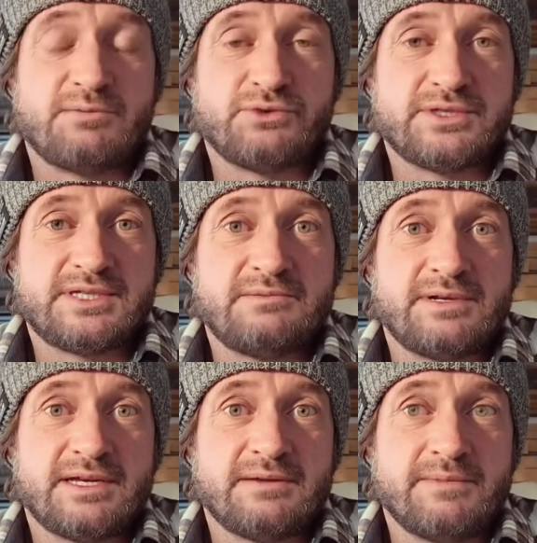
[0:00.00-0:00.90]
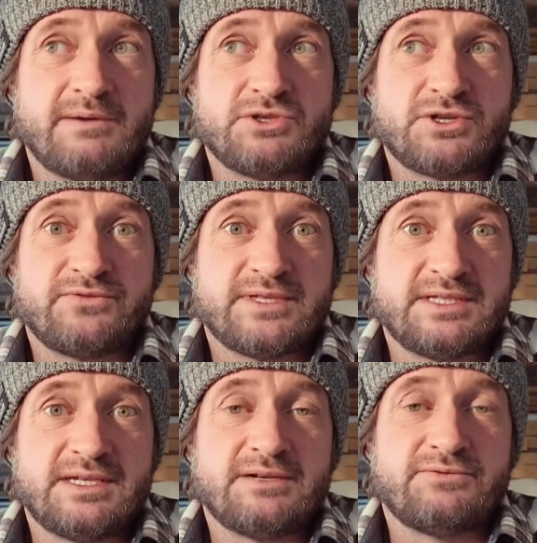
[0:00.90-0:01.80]
impossible et même j'ai envie de
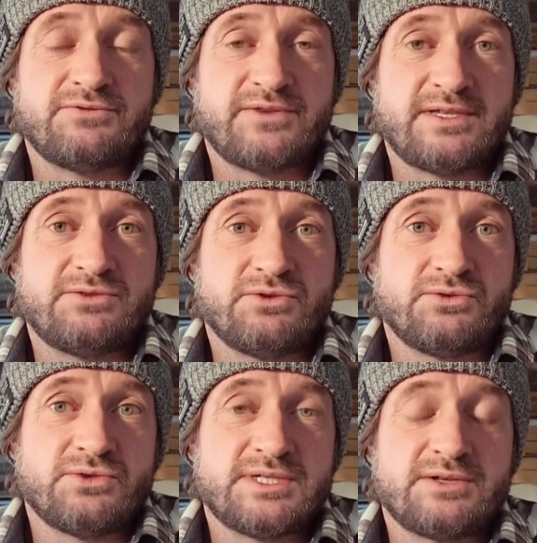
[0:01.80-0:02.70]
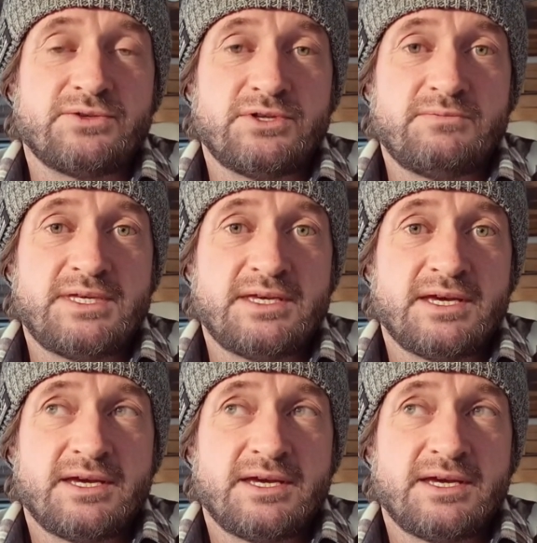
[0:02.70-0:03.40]
dire vous faites de grosses économies